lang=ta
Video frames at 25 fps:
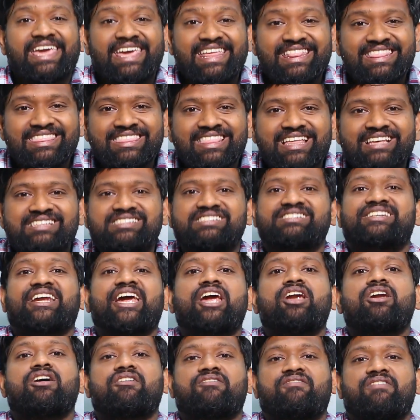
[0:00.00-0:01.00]
இந்த
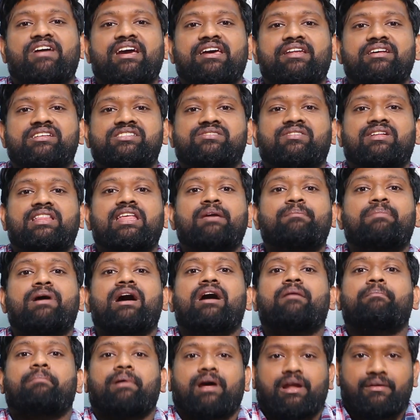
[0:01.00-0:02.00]
ஸ்ட்ரெயின் ஆஃப் வைரஸ் வந்து இப்போ
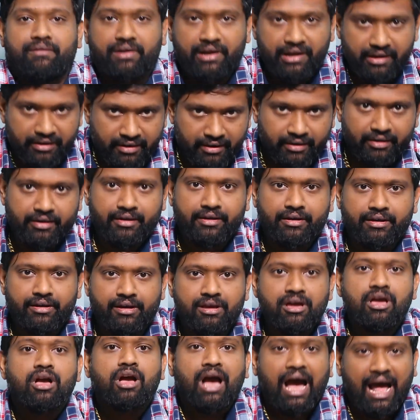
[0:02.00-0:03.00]
அங்கே பரவிக்கிட்டு இருக்கு
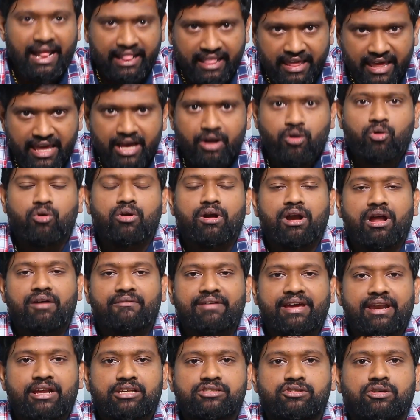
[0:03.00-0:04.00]
அதே கொரோனா
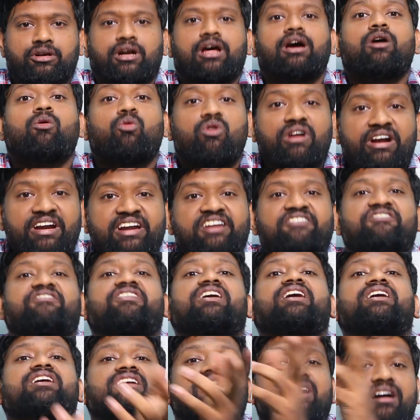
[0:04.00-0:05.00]
வைரஸோட ஒரு
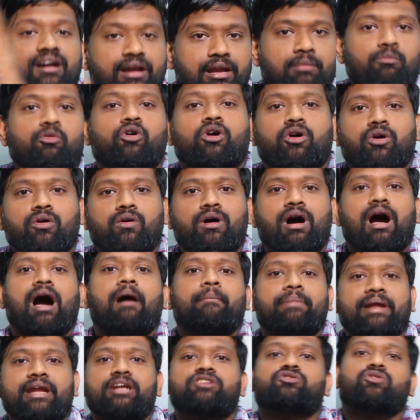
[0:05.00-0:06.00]
டிஃப்ரெண்ட்டான முகம்
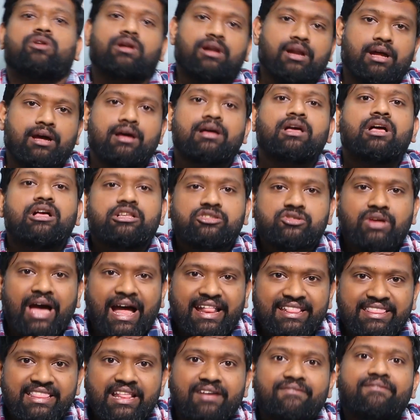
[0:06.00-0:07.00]
அப்படின்னு சொல்லலாம் ஸோ
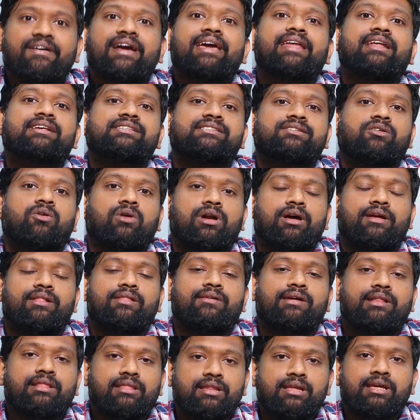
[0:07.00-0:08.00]
அந்த வைரஸோட இது
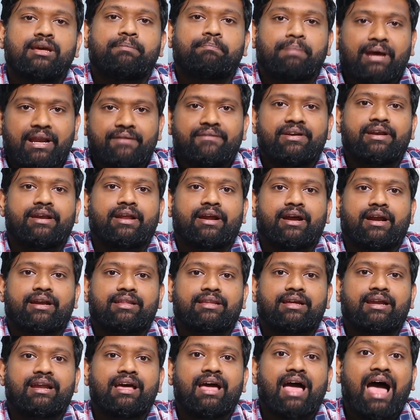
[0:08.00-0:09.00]
வந்து பரவிட்டு
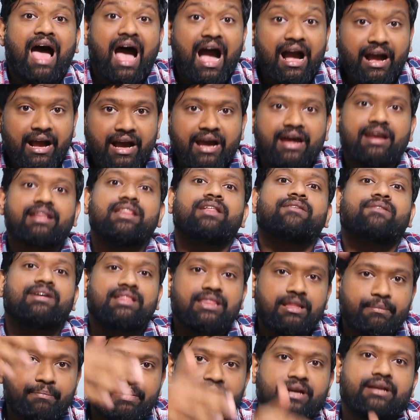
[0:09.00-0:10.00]
இருக்கிறதுனால அங்கேருந்து இருந்து
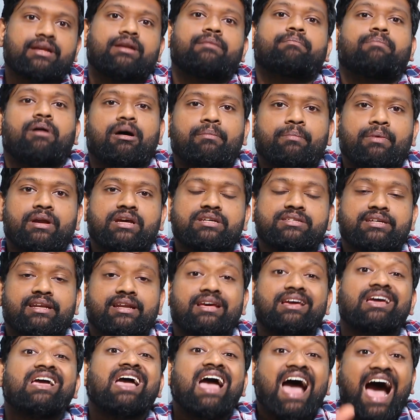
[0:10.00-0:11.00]
வந்த பிரிட்டன்
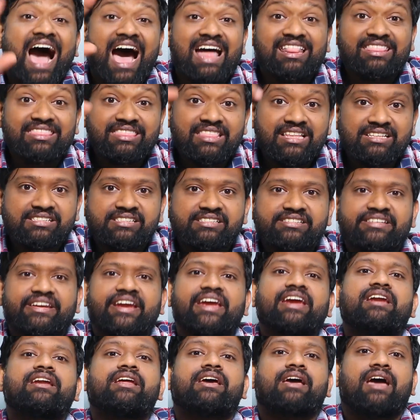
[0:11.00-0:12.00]
பாப்புலேஷனு அந்த
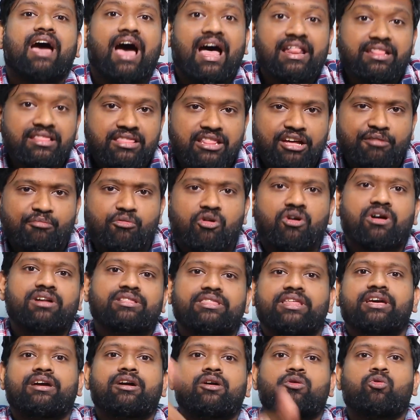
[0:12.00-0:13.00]
ஸ்ட்ரெயினை அந்த
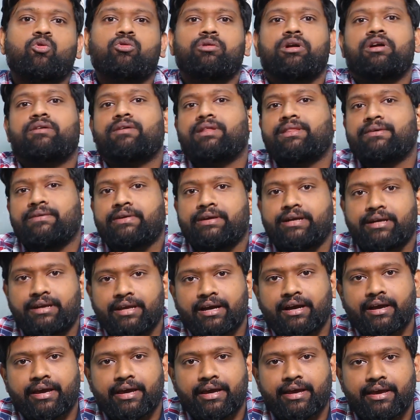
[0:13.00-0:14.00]
முகத்தை இங்கே கூட்டிட்டு வந்து
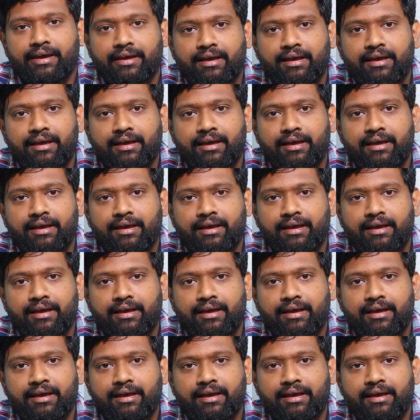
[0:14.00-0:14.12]
விட்டுட்டாங்க